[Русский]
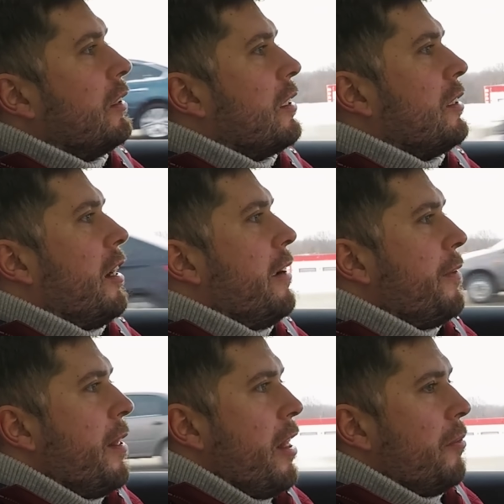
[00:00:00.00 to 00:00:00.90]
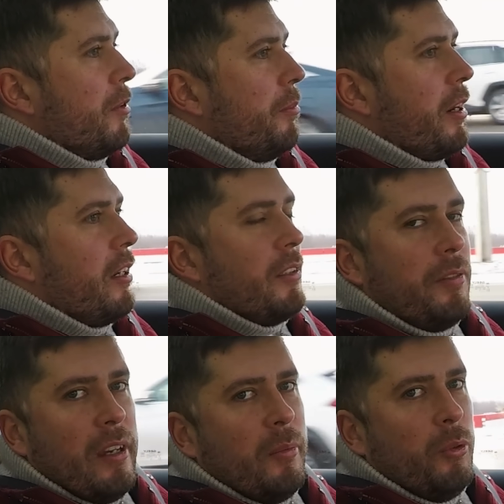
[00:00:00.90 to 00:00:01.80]
тест-драйв. Мы брали
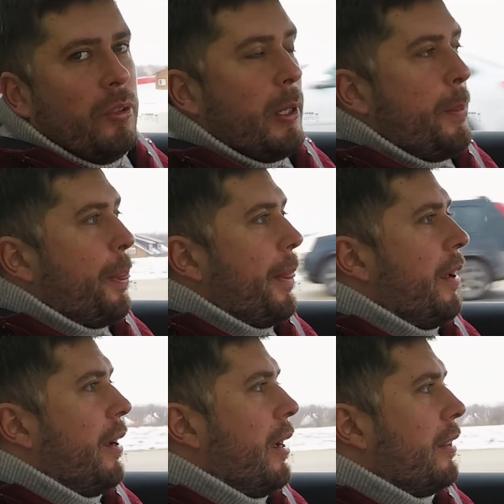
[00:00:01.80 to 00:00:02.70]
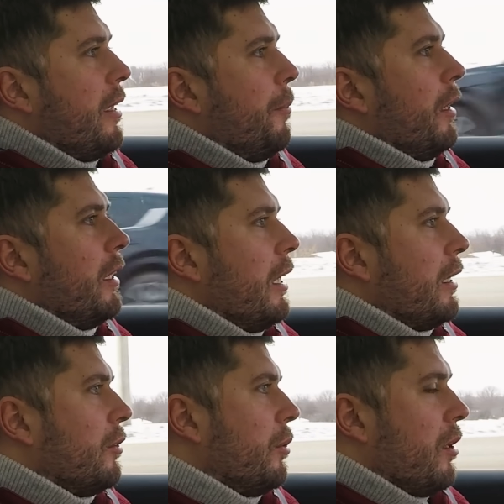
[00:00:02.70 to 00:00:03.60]
две Амоды. А, одна моя,
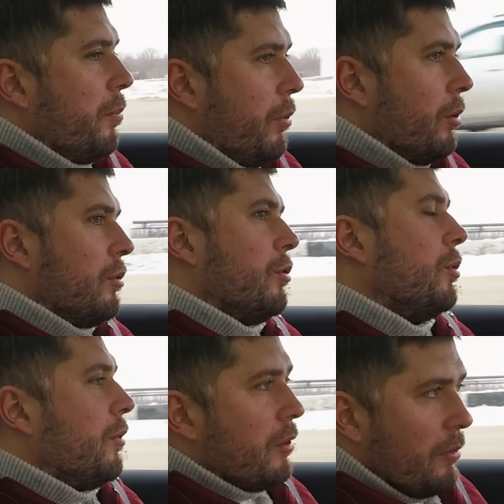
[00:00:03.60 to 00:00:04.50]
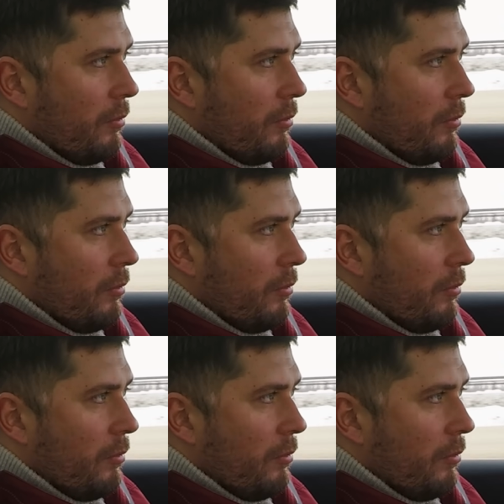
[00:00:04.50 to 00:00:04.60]
которая полностью вот